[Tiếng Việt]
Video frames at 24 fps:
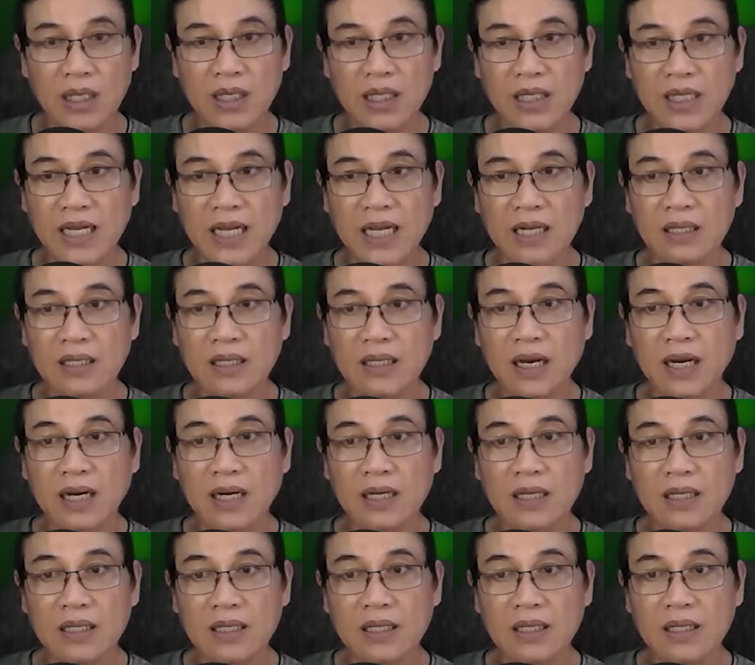Nhắc
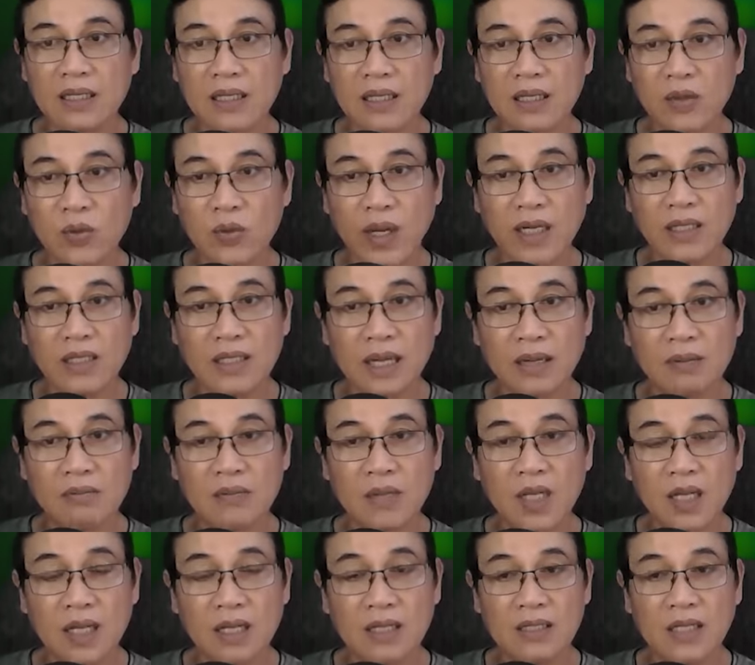nhở Hứa Uyển
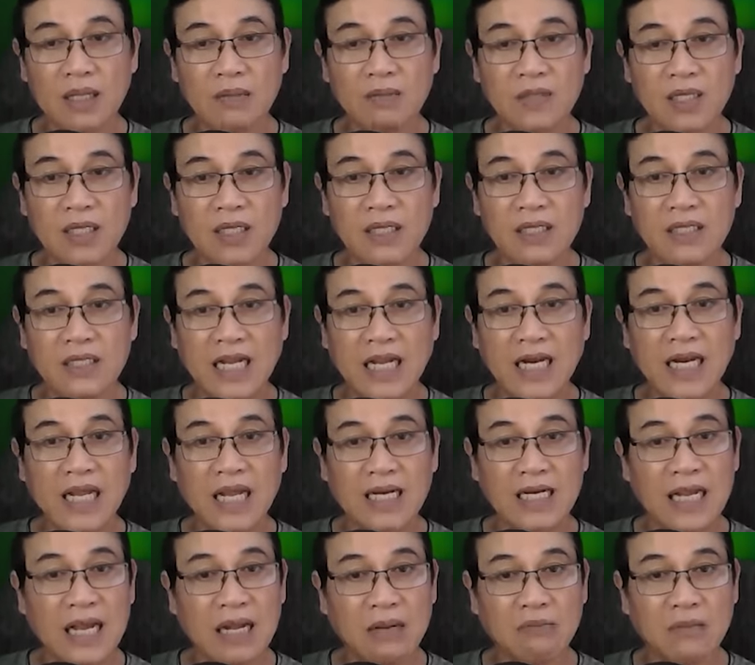Tâm xem như đã
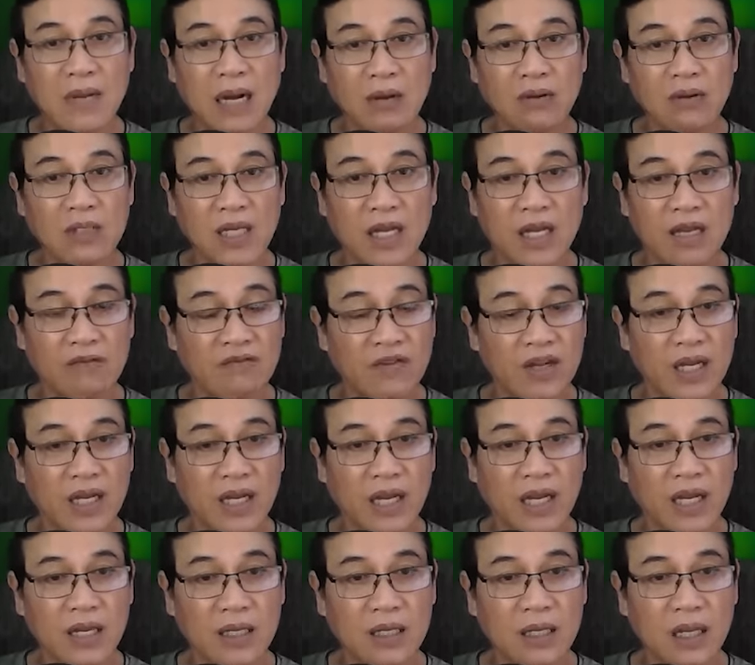là đang bảo vệ Vi
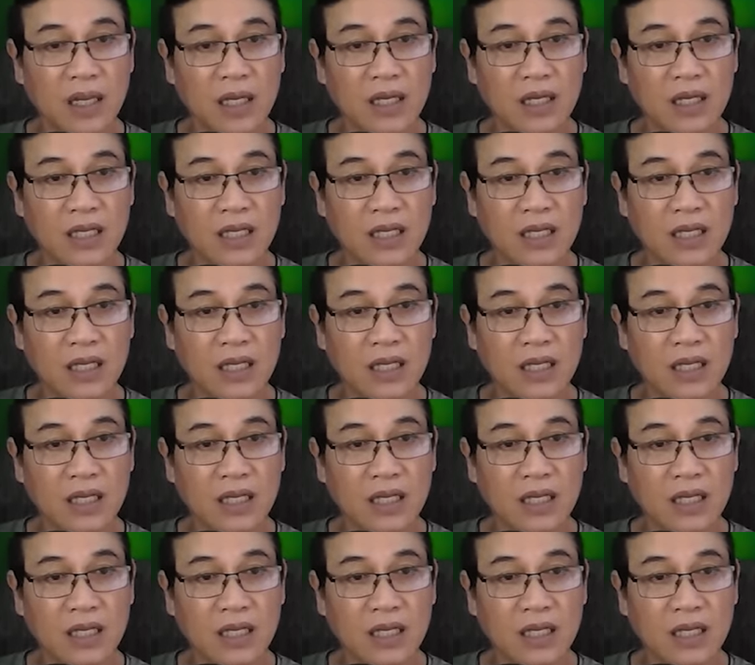An